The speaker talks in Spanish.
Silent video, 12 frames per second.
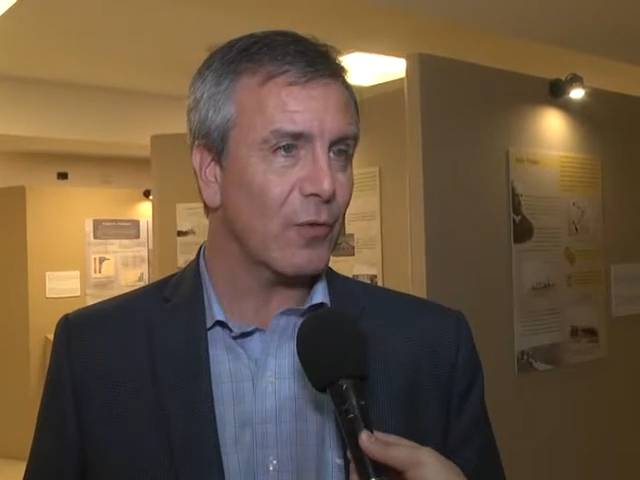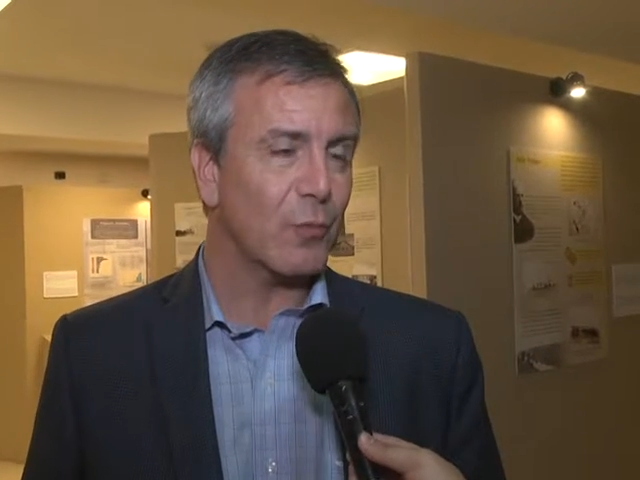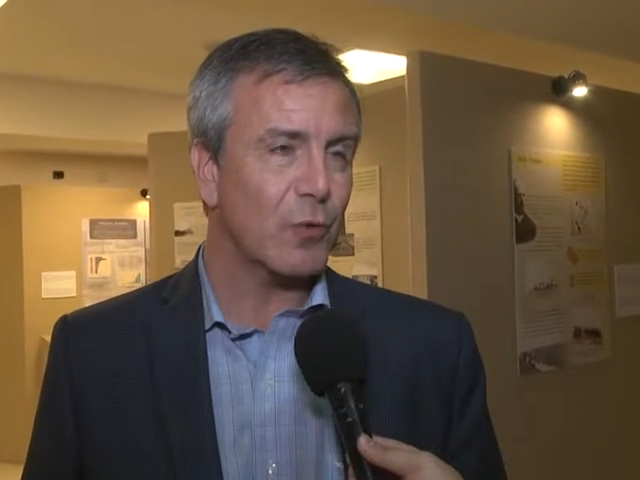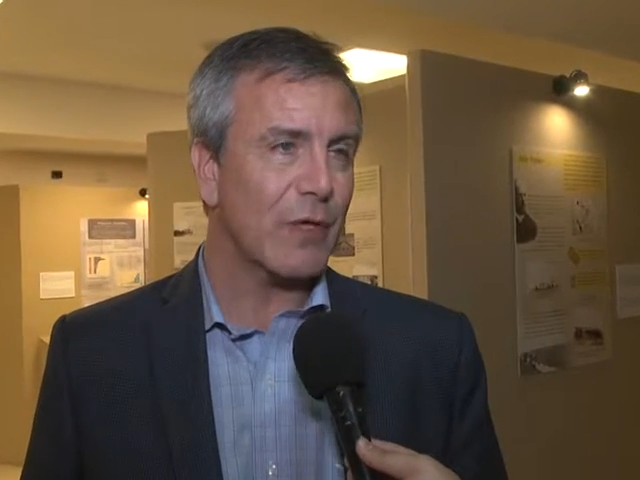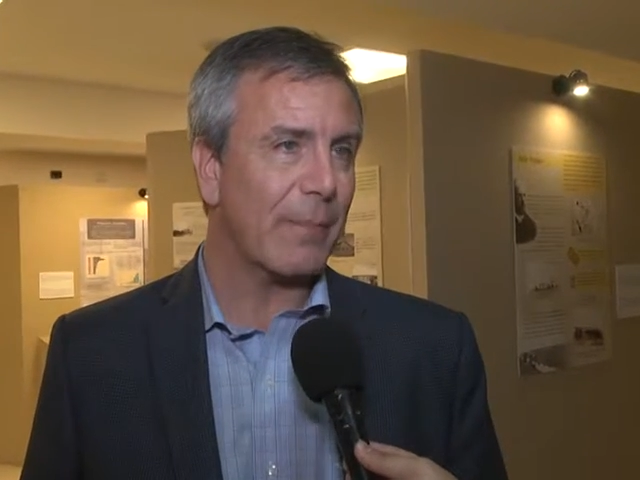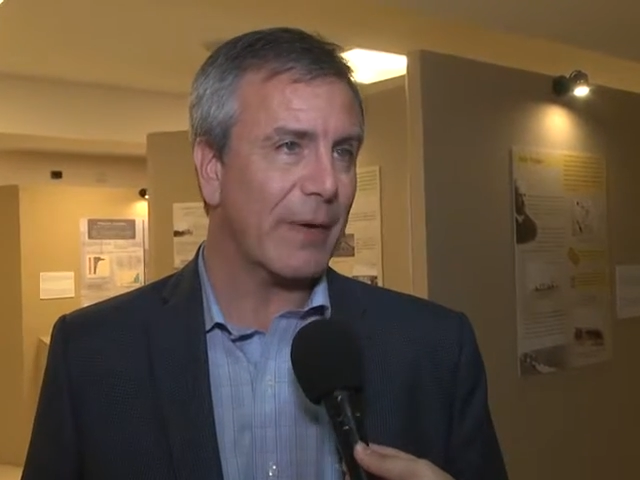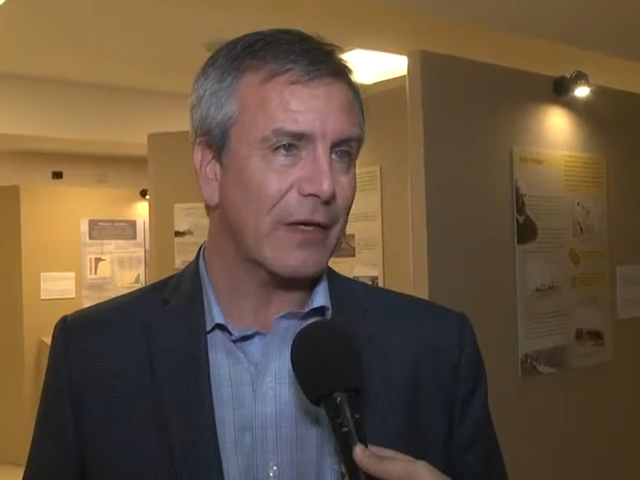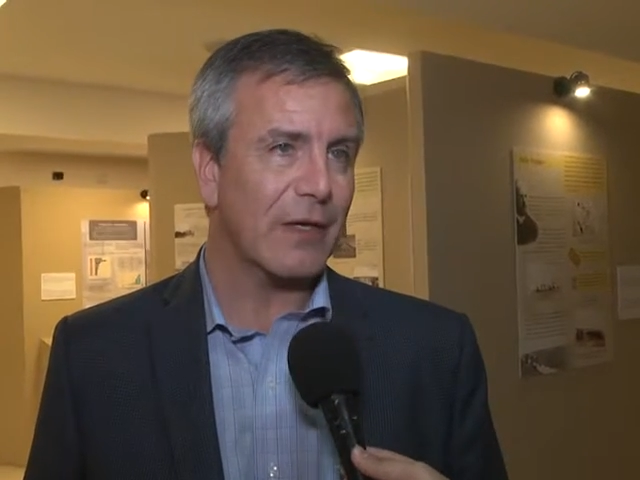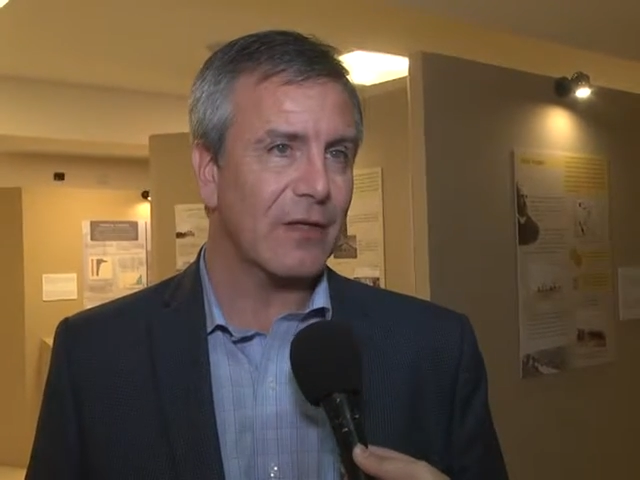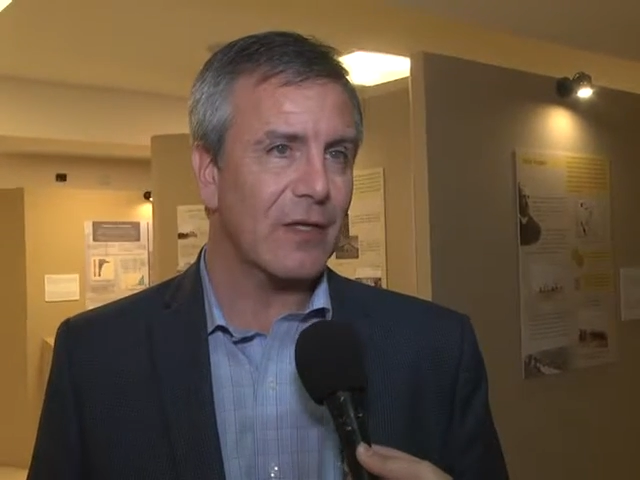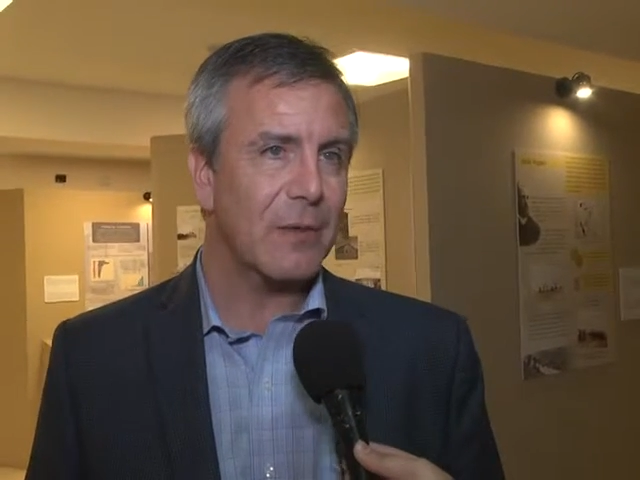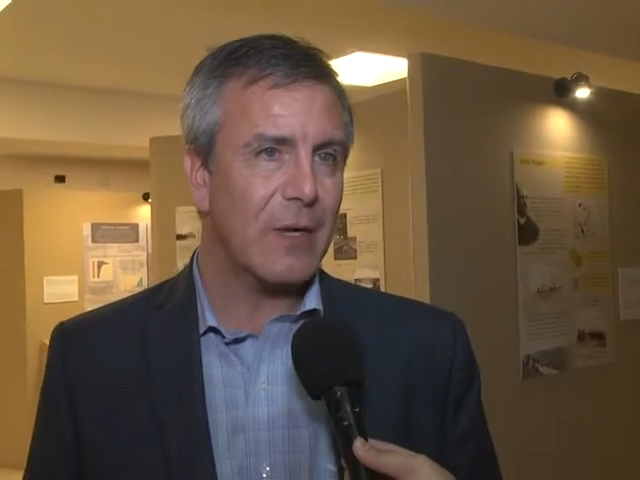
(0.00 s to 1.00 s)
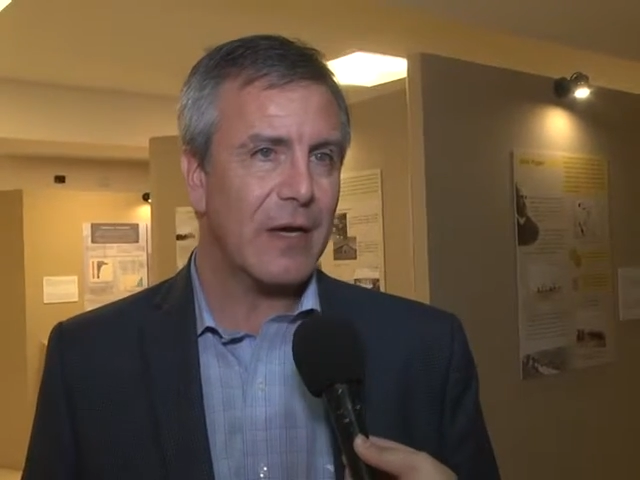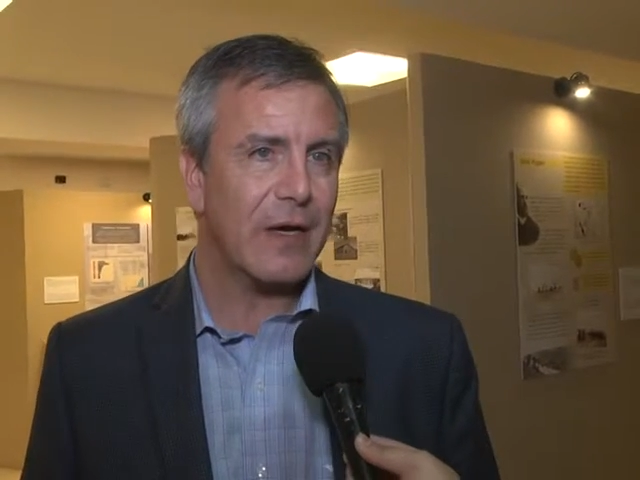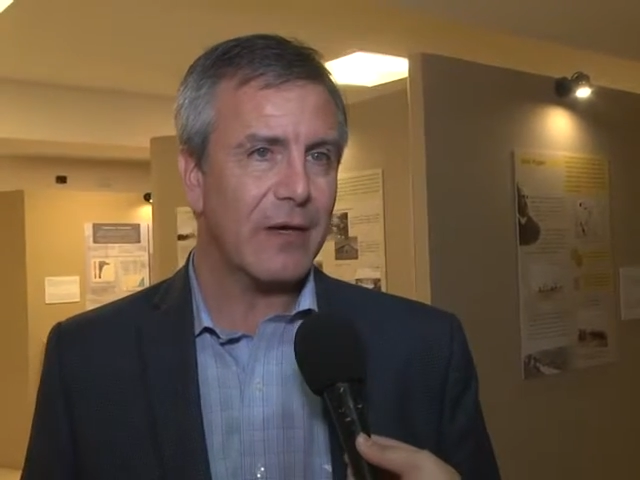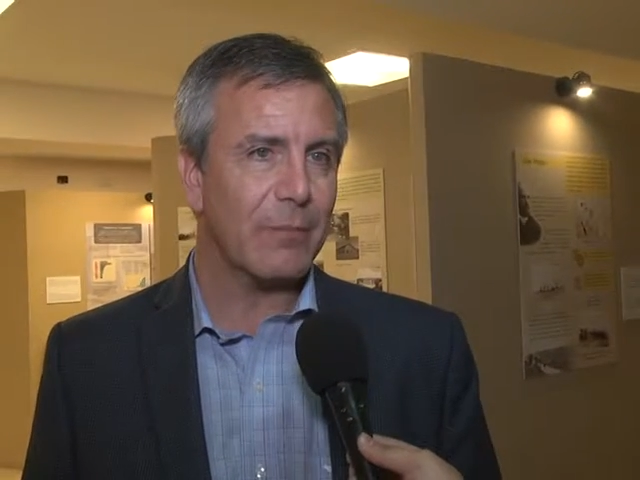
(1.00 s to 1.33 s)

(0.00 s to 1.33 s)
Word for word: con mucha expectativa,